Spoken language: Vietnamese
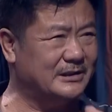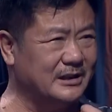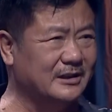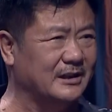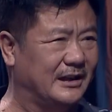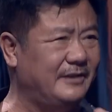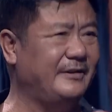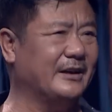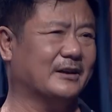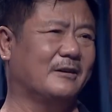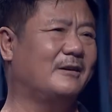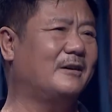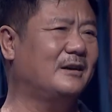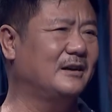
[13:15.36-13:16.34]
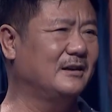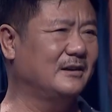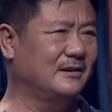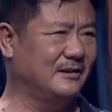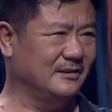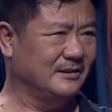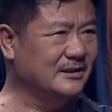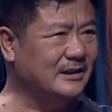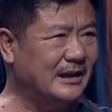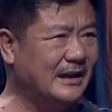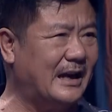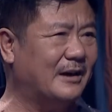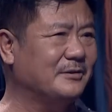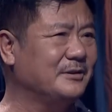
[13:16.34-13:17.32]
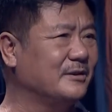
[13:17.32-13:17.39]
xử lý việc đó như thế
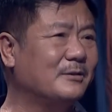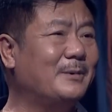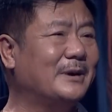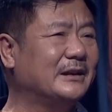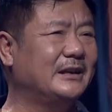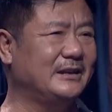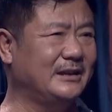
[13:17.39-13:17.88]
nào cho nó hoàn thiện